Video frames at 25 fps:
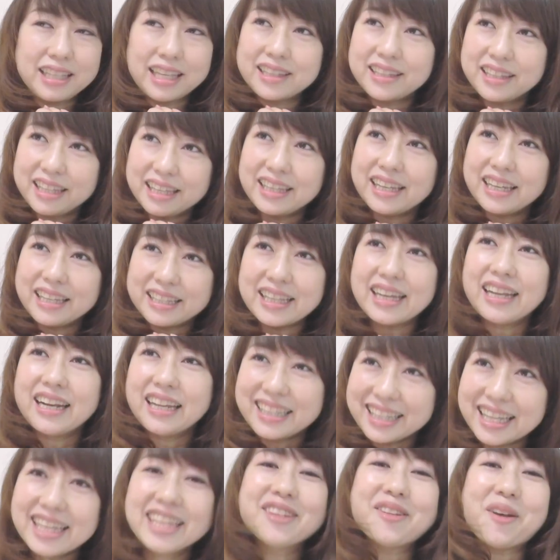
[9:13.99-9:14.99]
やっていけた
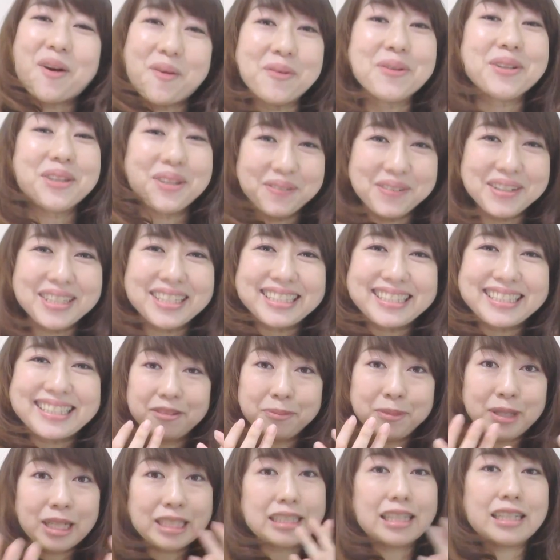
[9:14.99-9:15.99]
らなとは思ってます
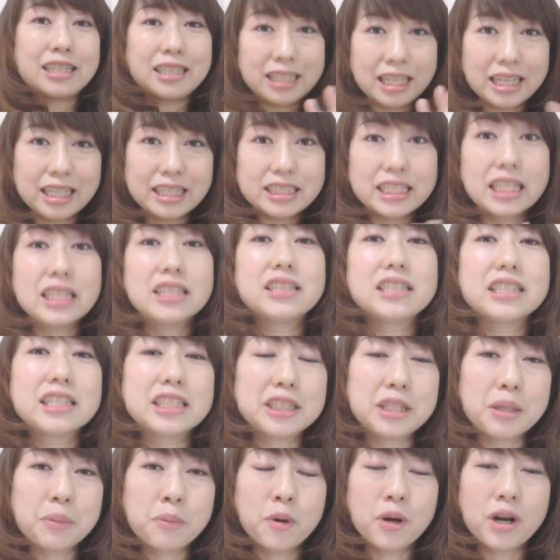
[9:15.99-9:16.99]
皆さんにねジャッジ
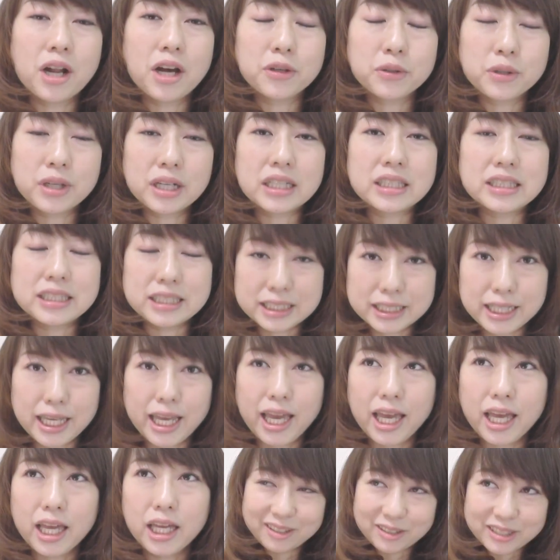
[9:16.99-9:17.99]
してもらう感じ
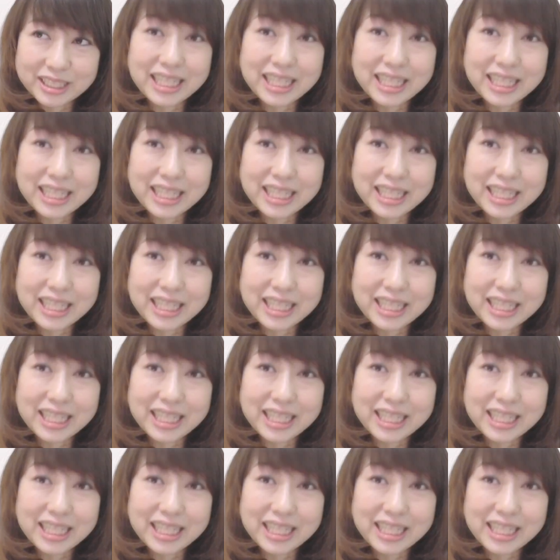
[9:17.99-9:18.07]
で